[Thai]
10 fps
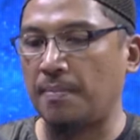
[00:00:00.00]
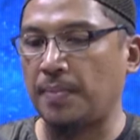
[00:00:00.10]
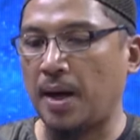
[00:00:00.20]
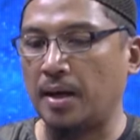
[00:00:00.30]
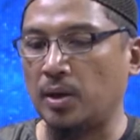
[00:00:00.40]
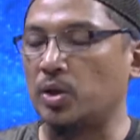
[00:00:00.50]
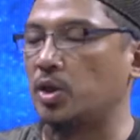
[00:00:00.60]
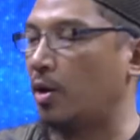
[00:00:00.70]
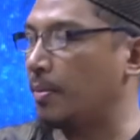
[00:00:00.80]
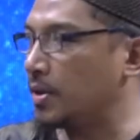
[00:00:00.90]
นำไปลด
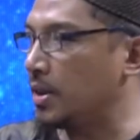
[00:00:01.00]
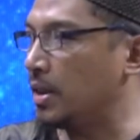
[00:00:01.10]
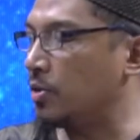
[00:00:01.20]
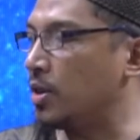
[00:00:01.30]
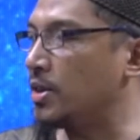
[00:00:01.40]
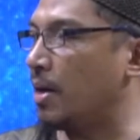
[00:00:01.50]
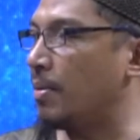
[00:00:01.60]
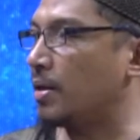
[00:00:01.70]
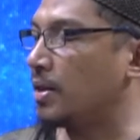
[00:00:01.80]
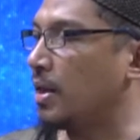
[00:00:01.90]
หย่อนภาษีตรงนี้สา
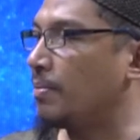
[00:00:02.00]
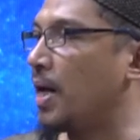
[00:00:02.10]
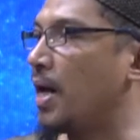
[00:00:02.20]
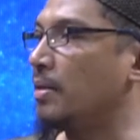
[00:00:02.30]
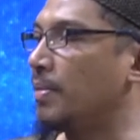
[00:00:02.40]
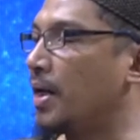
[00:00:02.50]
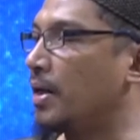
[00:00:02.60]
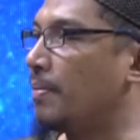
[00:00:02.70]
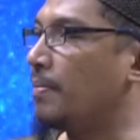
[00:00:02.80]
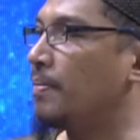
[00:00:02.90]
มารถกระทำได้หรือไม่
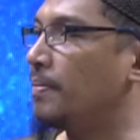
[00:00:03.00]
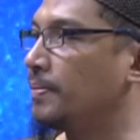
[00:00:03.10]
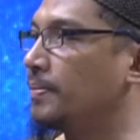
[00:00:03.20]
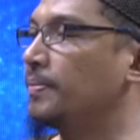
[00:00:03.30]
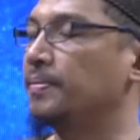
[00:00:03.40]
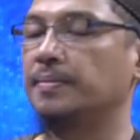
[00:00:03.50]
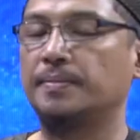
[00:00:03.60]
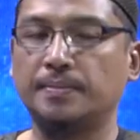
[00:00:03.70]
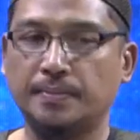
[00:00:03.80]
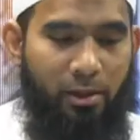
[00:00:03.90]
ครับครับชิลาร
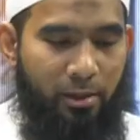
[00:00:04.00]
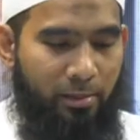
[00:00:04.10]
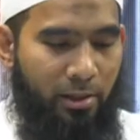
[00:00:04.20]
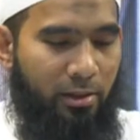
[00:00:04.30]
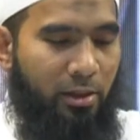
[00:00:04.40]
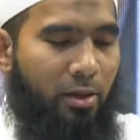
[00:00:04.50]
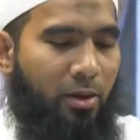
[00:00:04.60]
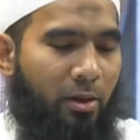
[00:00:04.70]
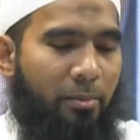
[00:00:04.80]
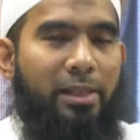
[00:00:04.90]
รมานรอิมเเรื่อง
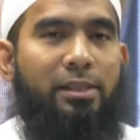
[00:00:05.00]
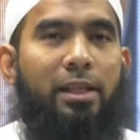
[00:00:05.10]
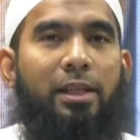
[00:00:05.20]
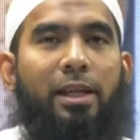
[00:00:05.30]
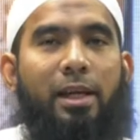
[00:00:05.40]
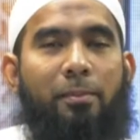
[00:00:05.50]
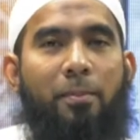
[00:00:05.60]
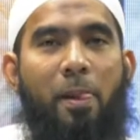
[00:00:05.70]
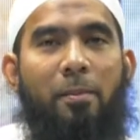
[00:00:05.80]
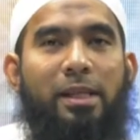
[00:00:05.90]
ของภาษีนะครับ
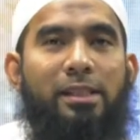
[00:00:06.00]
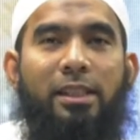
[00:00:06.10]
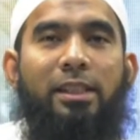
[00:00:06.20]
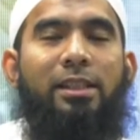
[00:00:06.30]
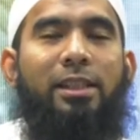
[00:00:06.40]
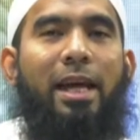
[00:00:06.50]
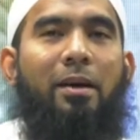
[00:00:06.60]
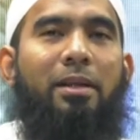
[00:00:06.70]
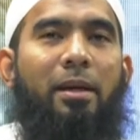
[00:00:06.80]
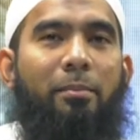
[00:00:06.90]
ภาษีจริงๆ
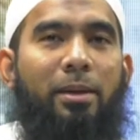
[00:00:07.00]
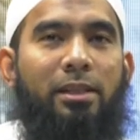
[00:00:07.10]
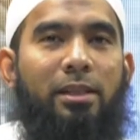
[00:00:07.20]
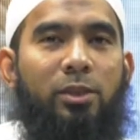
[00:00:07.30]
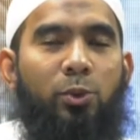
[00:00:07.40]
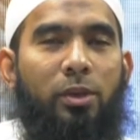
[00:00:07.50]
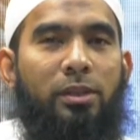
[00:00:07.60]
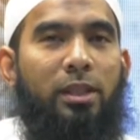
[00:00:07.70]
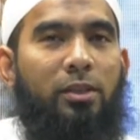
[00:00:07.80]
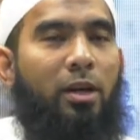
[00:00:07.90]
แล้วเนี่ยมันคือส่วน
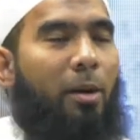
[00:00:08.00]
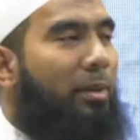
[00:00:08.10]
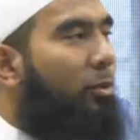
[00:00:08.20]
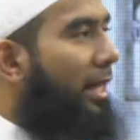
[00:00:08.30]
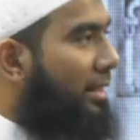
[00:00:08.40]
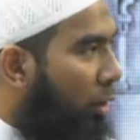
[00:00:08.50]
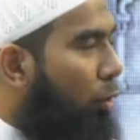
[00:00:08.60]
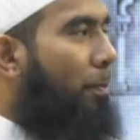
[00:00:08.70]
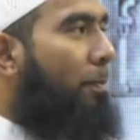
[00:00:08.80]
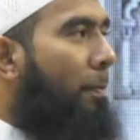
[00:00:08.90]
ที่จะต้องเอาไปดูแลสัง
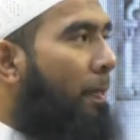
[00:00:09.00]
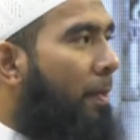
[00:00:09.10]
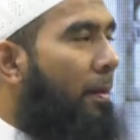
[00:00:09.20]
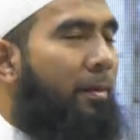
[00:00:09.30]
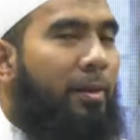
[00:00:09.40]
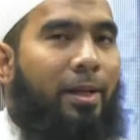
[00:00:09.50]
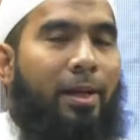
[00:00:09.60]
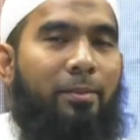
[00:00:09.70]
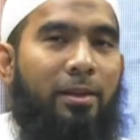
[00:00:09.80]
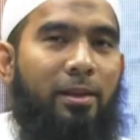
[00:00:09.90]
คมครับผมนะ
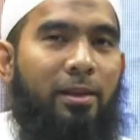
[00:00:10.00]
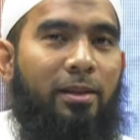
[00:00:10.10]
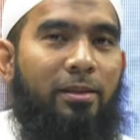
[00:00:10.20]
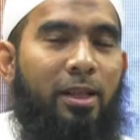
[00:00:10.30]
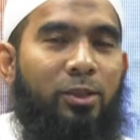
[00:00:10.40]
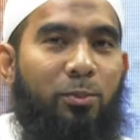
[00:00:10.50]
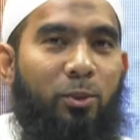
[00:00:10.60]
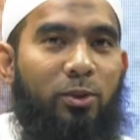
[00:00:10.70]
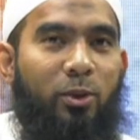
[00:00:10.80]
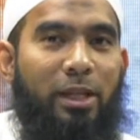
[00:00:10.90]
ครับถ้าสม
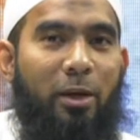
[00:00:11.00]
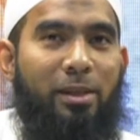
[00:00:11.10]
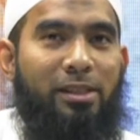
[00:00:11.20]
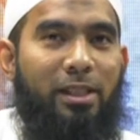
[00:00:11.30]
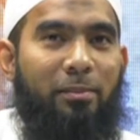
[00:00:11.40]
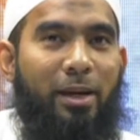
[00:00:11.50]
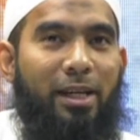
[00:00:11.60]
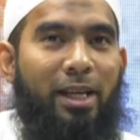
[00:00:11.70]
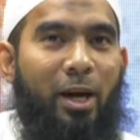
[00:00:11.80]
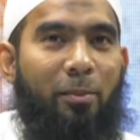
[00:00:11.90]
มุติคนเอาภาษีไป
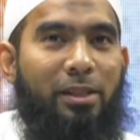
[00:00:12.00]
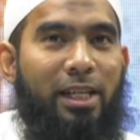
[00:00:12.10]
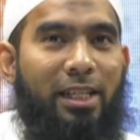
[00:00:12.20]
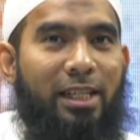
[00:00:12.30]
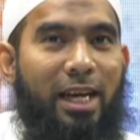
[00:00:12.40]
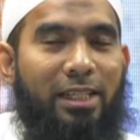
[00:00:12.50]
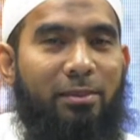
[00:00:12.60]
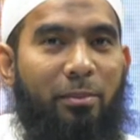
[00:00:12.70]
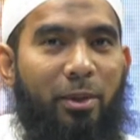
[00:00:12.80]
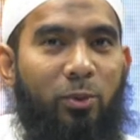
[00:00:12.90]
แล้วเอาไปใช้ในทาง
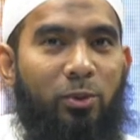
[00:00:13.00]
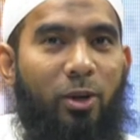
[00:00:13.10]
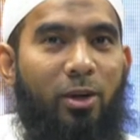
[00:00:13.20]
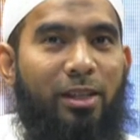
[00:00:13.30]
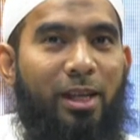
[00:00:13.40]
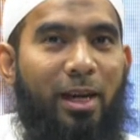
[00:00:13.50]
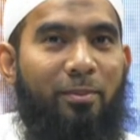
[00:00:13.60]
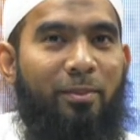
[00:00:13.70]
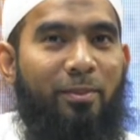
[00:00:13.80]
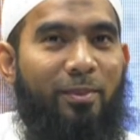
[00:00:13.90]
ที่มันไม่ถูกต้องนะค
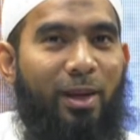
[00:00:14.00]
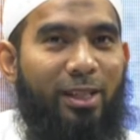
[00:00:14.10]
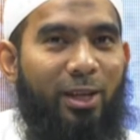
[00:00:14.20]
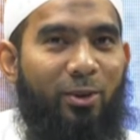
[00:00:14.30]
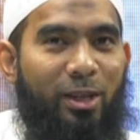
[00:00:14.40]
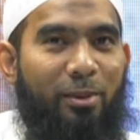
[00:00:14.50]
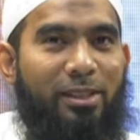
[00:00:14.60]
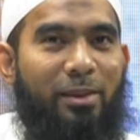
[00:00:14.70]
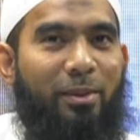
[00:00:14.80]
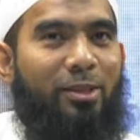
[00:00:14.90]
รับอันนี้คนเอา
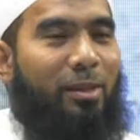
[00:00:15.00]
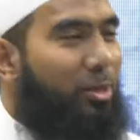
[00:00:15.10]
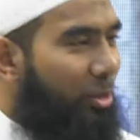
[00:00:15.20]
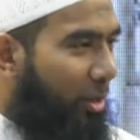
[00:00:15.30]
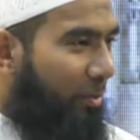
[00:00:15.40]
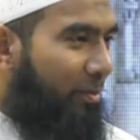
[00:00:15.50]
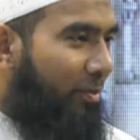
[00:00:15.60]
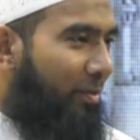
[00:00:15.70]
ภาษีไปต้องรับผิดชอบ